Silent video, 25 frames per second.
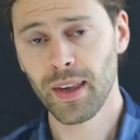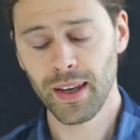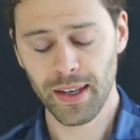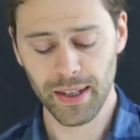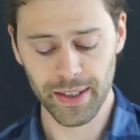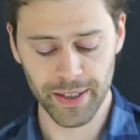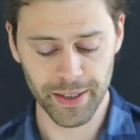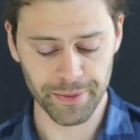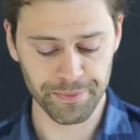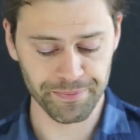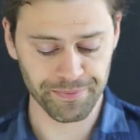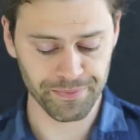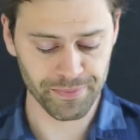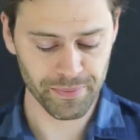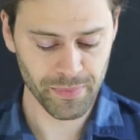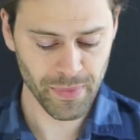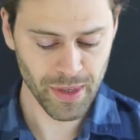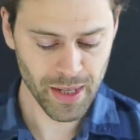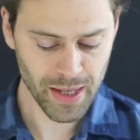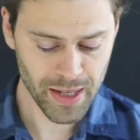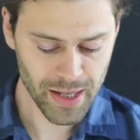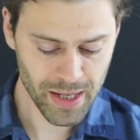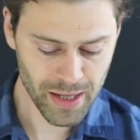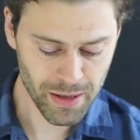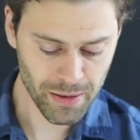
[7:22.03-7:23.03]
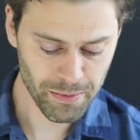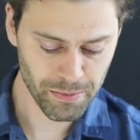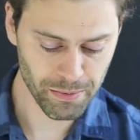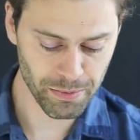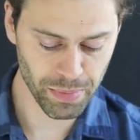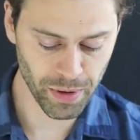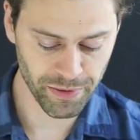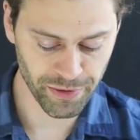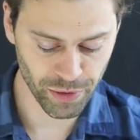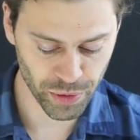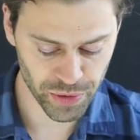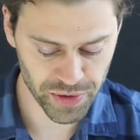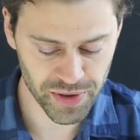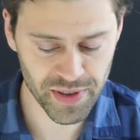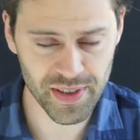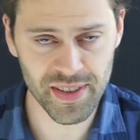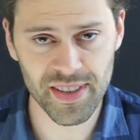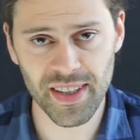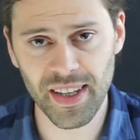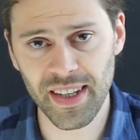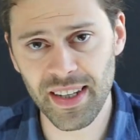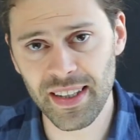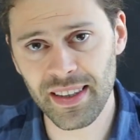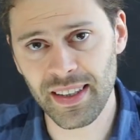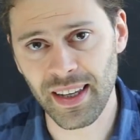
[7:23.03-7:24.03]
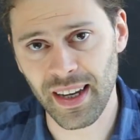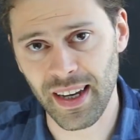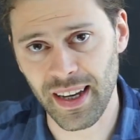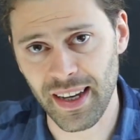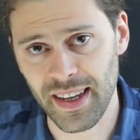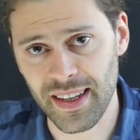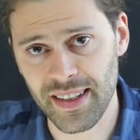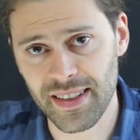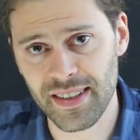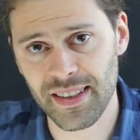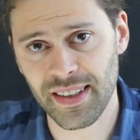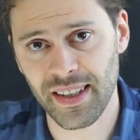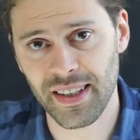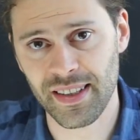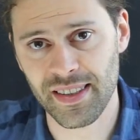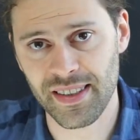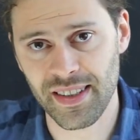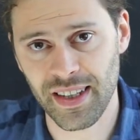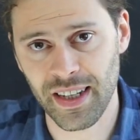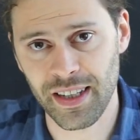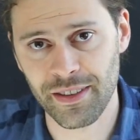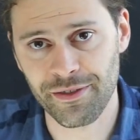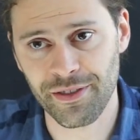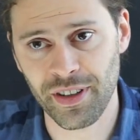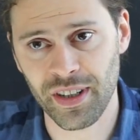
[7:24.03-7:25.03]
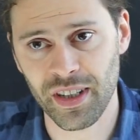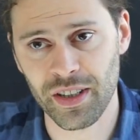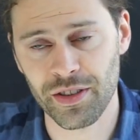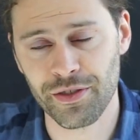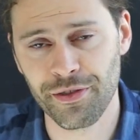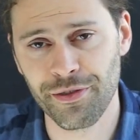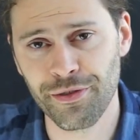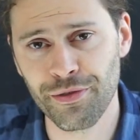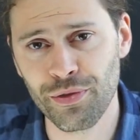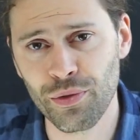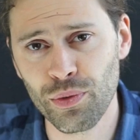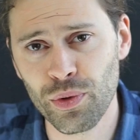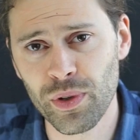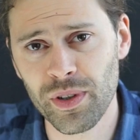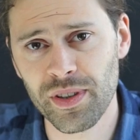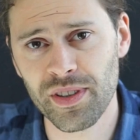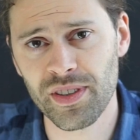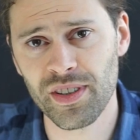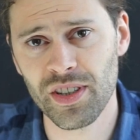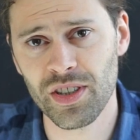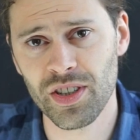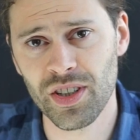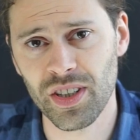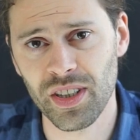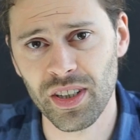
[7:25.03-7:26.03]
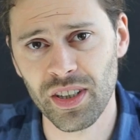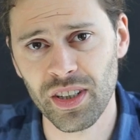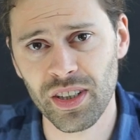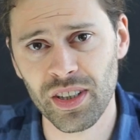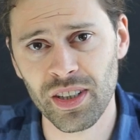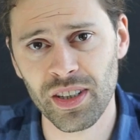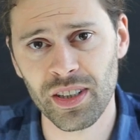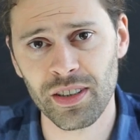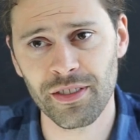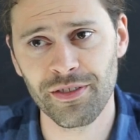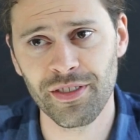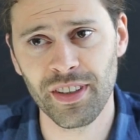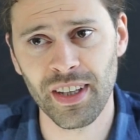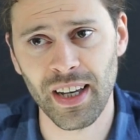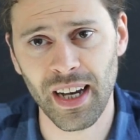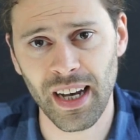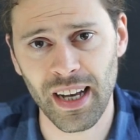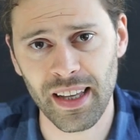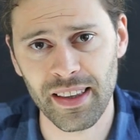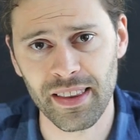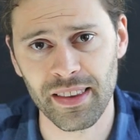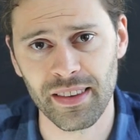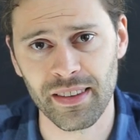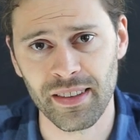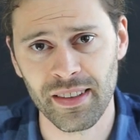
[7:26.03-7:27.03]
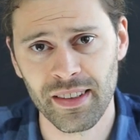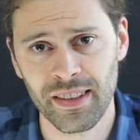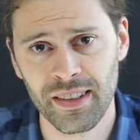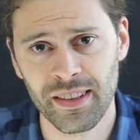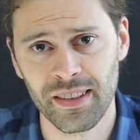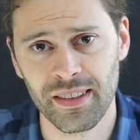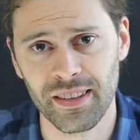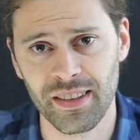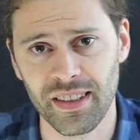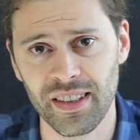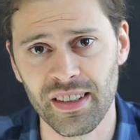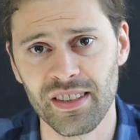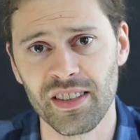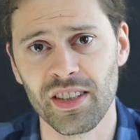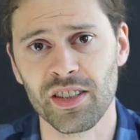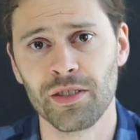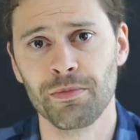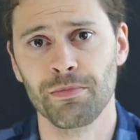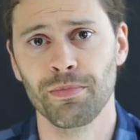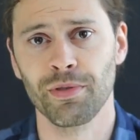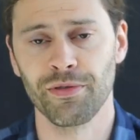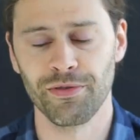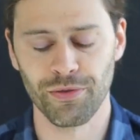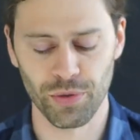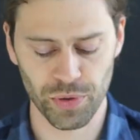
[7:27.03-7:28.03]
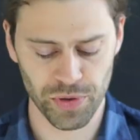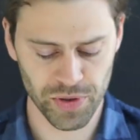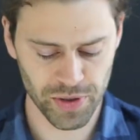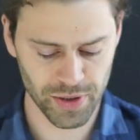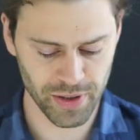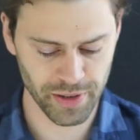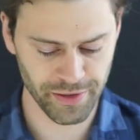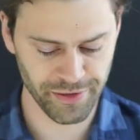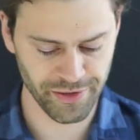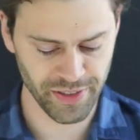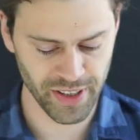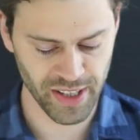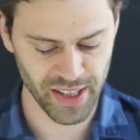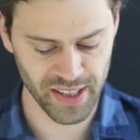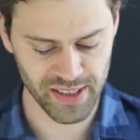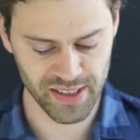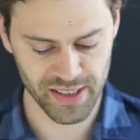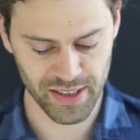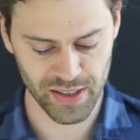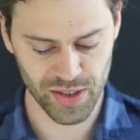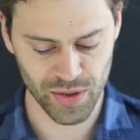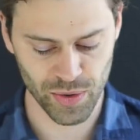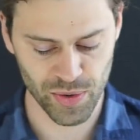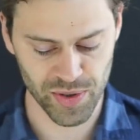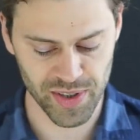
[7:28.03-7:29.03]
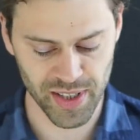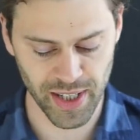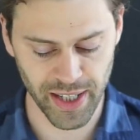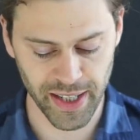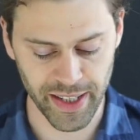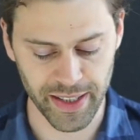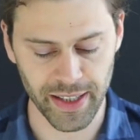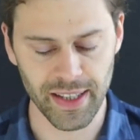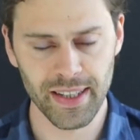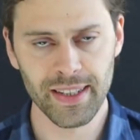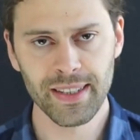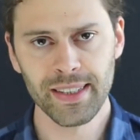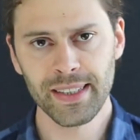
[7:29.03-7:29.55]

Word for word: Ähm, Bewusstsein heißt ganz einfach, es fühlt sich irgendwie an, dieses bewusste Wesen zu sein.